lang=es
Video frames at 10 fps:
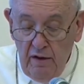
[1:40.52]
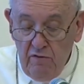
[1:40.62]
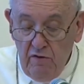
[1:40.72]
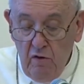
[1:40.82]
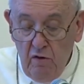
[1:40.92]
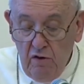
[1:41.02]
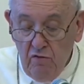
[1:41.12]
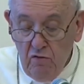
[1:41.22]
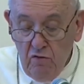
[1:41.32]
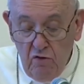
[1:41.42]
sino que
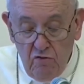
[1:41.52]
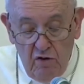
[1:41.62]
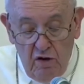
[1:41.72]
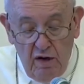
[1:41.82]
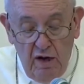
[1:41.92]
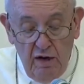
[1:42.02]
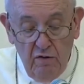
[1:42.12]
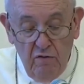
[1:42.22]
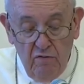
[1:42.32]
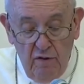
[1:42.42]
es un Dios
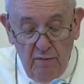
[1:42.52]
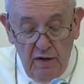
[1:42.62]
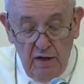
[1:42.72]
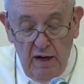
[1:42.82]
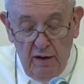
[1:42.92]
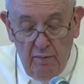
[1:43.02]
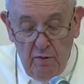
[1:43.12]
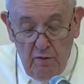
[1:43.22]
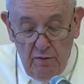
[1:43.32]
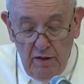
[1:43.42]
cercano, familiar,
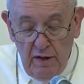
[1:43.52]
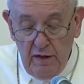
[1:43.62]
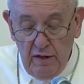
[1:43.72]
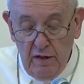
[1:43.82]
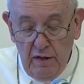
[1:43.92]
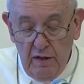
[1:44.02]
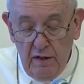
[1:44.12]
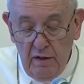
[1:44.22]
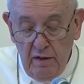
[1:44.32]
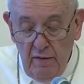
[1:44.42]
providente,
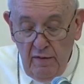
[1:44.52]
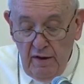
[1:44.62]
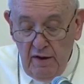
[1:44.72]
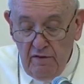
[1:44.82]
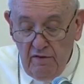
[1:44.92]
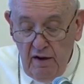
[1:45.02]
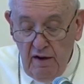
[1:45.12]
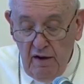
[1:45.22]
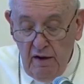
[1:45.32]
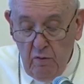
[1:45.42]
que
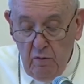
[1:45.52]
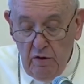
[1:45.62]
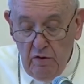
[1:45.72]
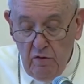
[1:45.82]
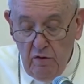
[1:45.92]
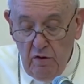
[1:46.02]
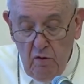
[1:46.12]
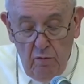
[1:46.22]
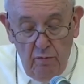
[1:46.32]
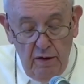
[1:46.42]
sale al encuentro del
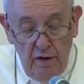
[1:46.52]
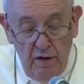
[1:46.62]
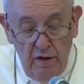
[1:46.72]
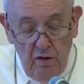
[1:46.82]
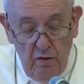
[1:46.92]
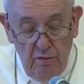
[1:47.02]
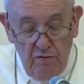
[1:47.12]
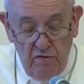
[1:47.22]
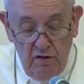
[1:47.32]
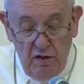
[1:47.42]
hombre y lo
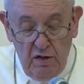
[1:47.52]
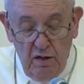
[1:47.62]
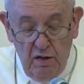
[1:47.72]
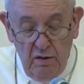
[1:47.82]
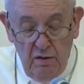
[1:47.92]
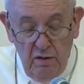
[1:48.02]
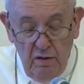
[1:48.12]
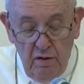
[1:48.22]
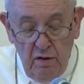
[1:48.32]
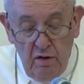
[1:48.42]
visita,
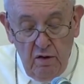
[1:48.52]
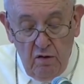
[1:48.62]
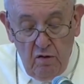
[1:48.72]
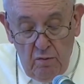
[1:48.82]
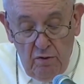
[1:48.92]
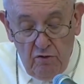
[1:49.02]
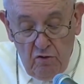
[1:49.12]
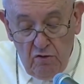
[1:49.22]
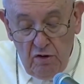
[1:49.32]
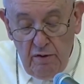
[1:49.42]
como
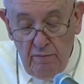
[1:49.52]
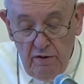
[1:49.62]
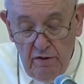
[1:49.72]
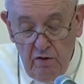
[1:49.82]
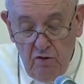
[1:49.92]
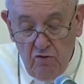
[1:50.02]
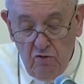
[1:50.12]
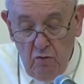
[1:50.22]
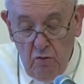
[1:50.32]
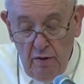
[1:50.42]
esos tres
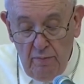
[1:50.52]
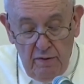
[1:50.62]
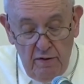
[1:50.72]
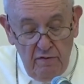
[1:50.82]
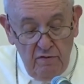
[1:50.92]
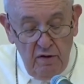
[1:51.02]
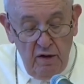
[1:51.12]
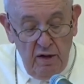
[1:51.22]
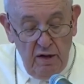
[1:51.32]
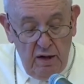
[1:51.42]
misteriosos huéspedes
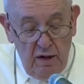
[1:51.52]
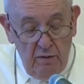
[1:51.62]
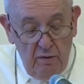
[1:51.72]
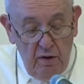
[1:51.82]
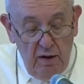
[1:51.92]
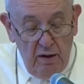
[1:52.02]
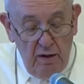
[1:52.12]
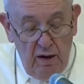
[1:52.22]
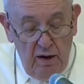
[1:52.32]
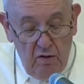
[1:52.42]
que
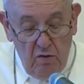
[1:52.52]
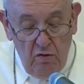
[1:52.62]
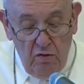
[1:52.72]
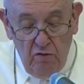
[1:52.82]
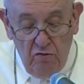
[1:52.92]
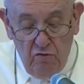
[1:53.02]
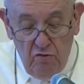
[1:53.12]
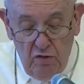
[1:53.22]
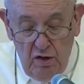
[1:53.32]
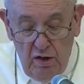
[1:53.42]
Abraham acogió en
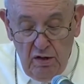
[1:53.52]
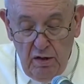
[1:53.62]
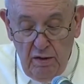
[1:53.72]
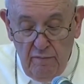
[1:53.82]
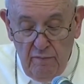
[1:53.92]
su tienda.